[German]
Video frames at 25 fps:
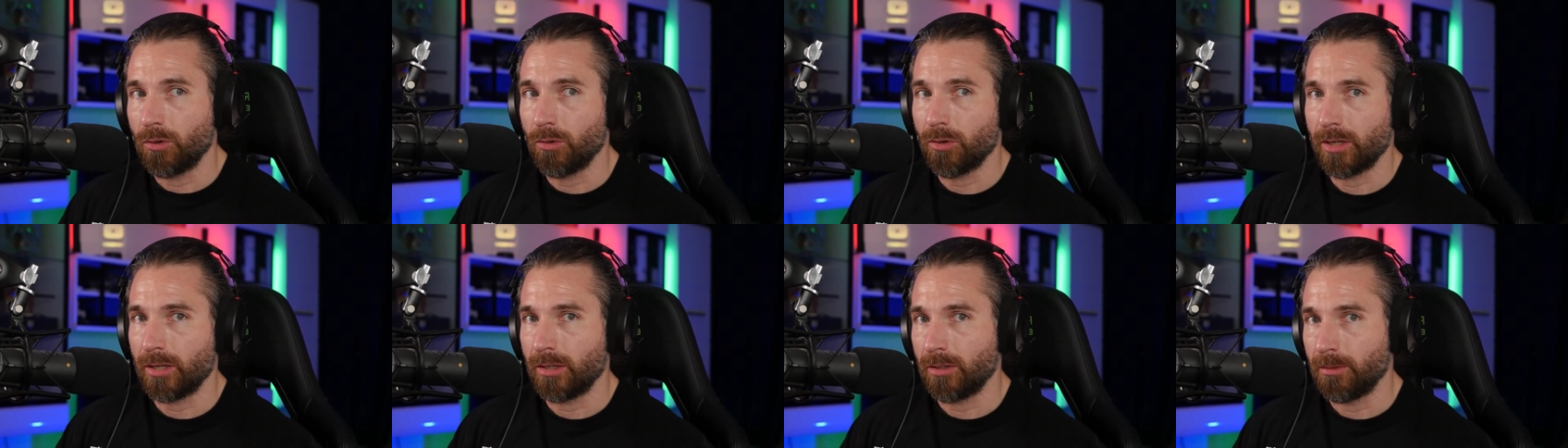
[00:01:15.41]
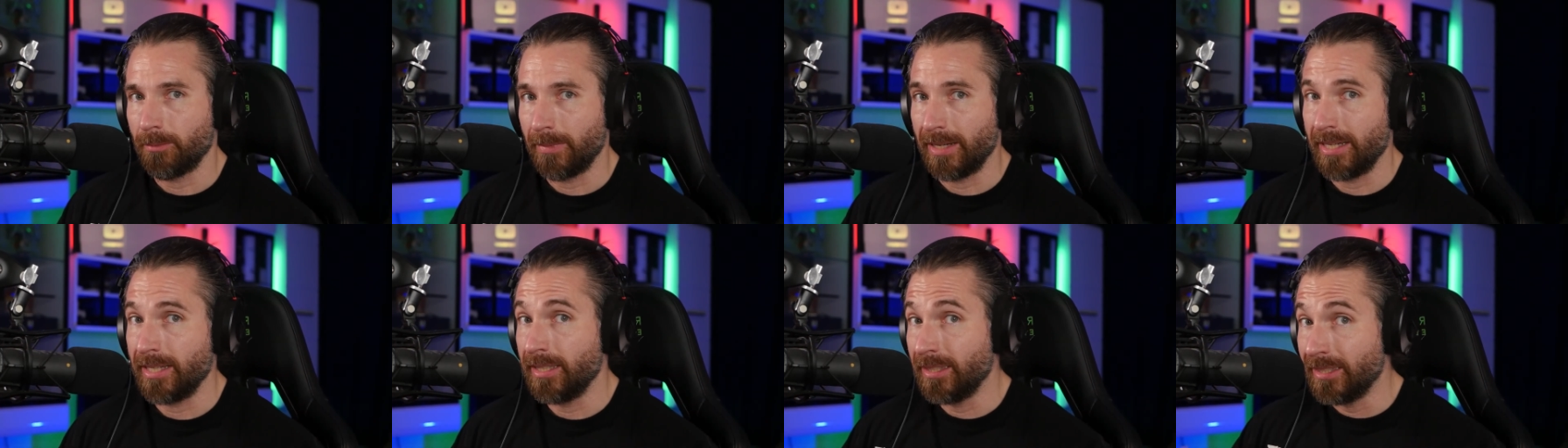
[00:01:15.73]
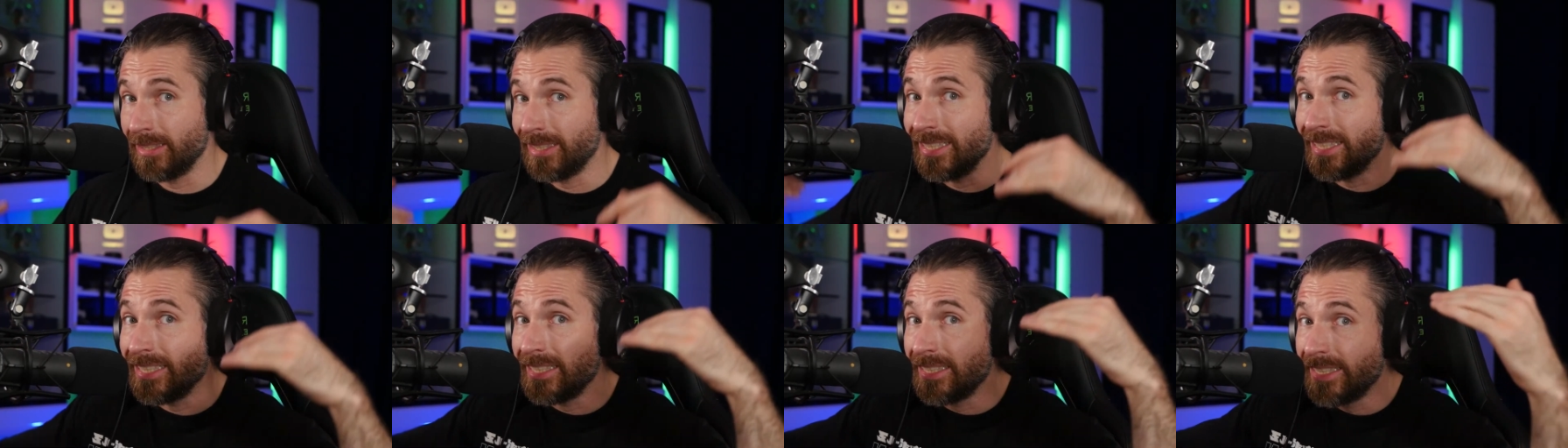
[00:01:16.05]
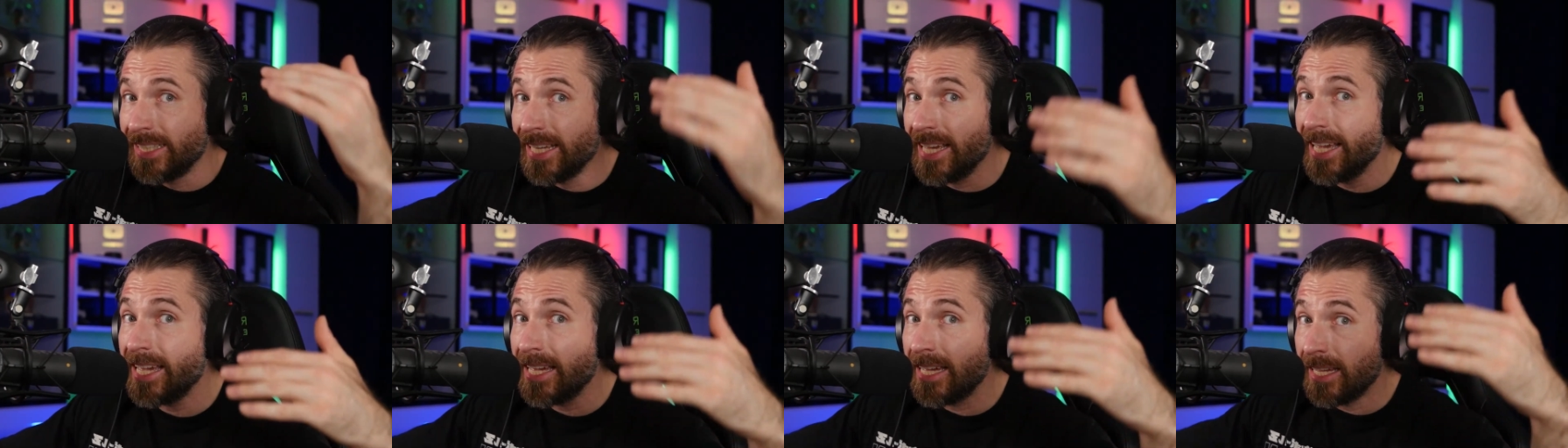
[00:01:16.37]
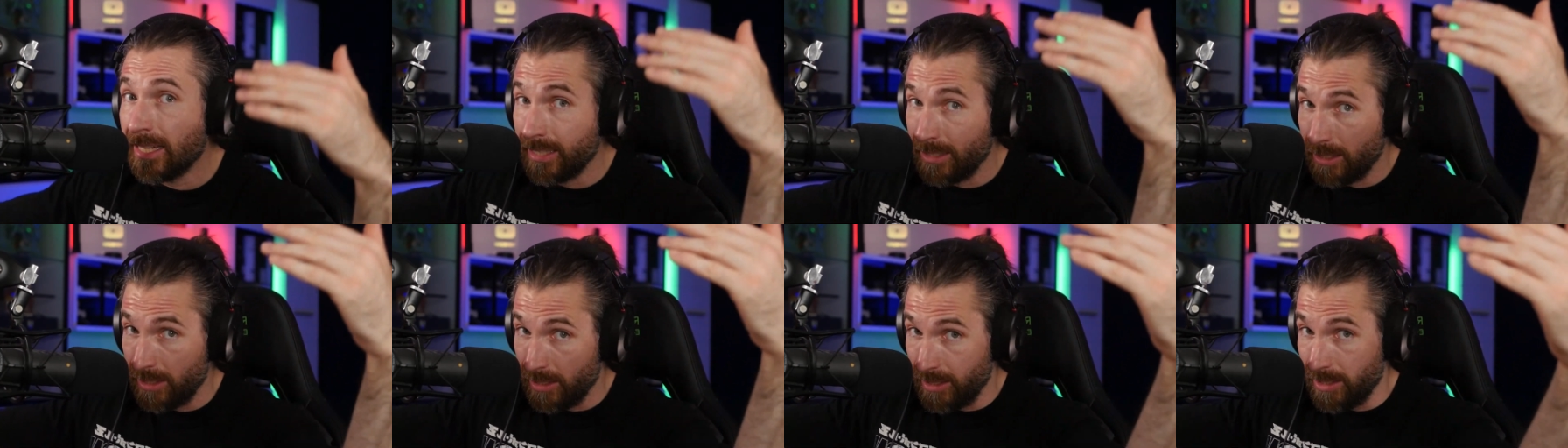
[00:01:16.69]
oder man ihnen die
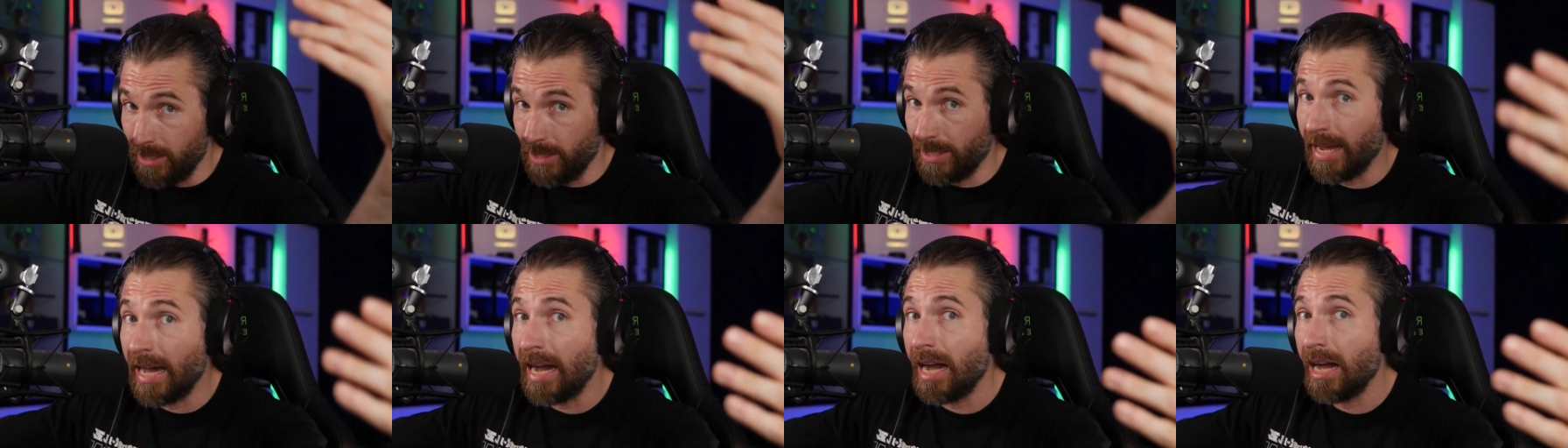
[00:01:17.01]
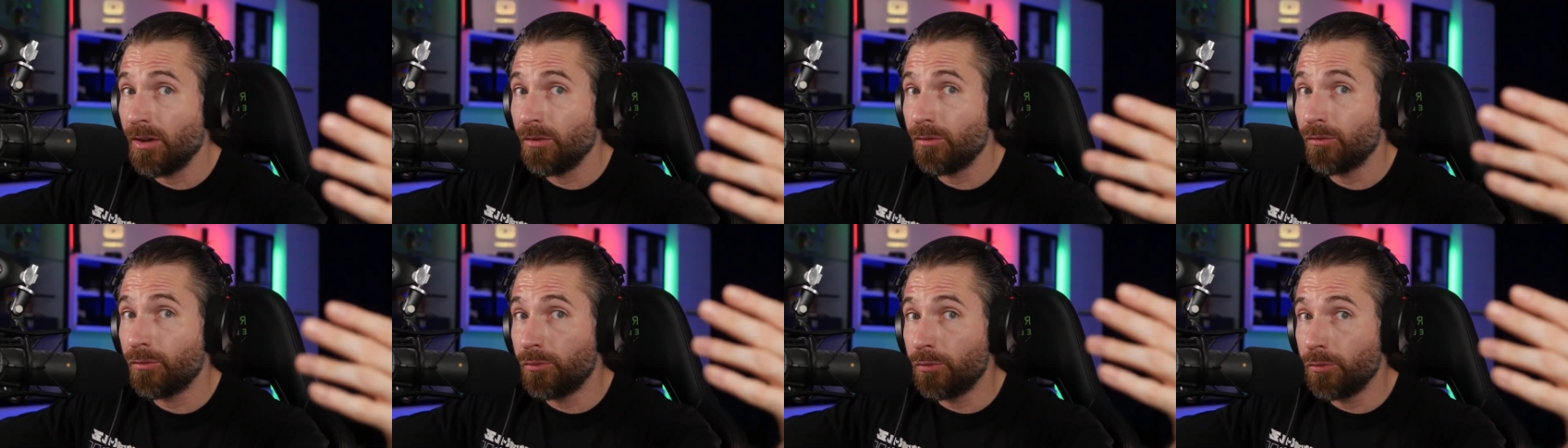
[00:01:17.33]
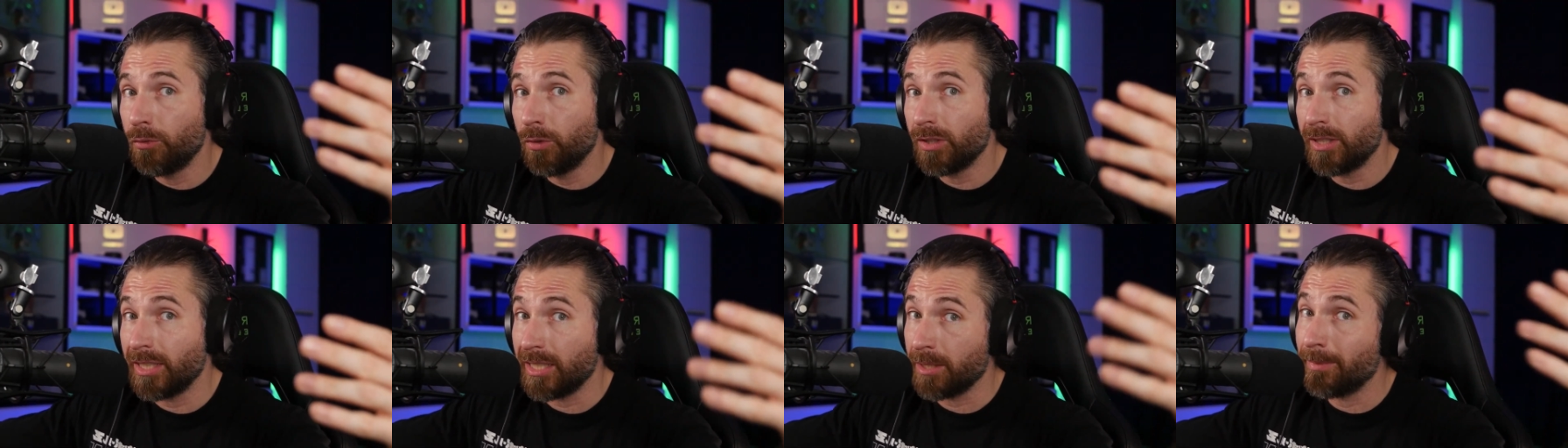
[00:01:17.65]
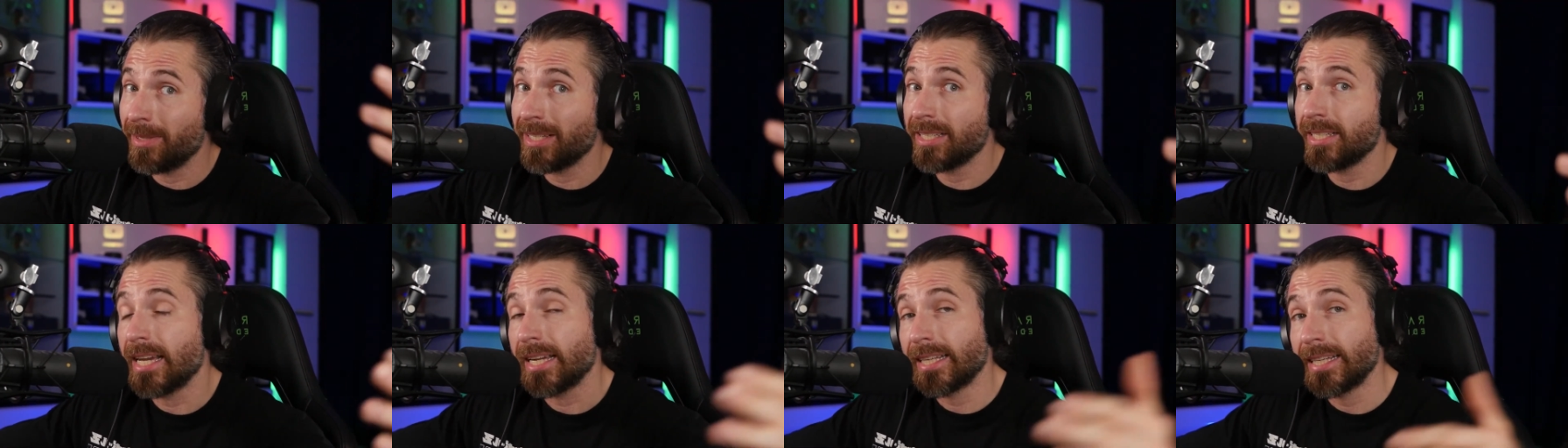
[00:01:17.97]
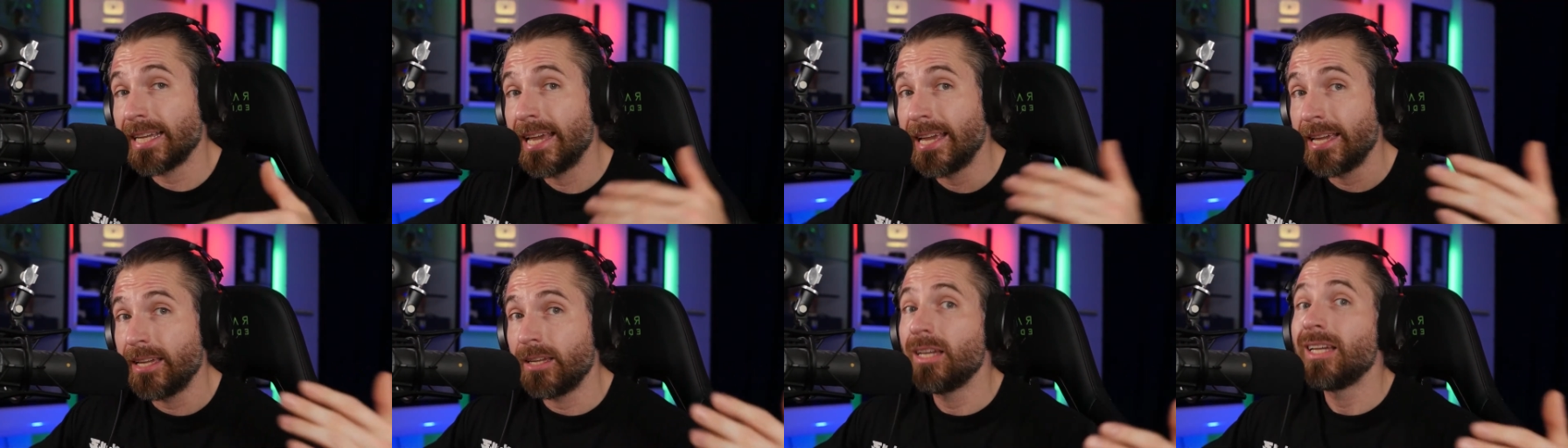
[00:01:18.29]
Idee nahe führt, dass man
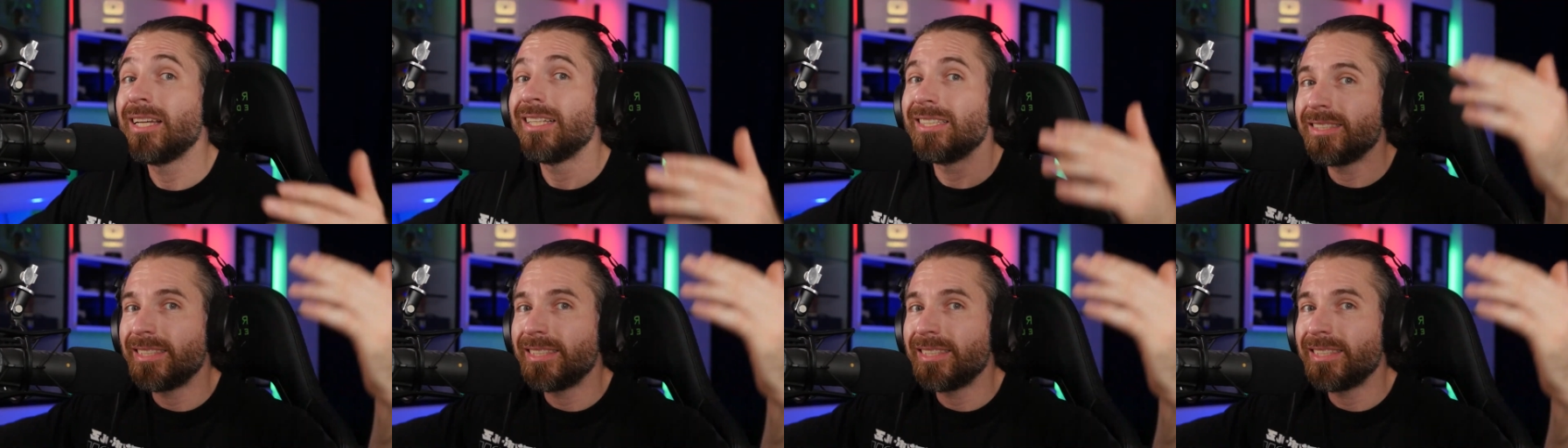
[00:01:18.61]
sagt, ey,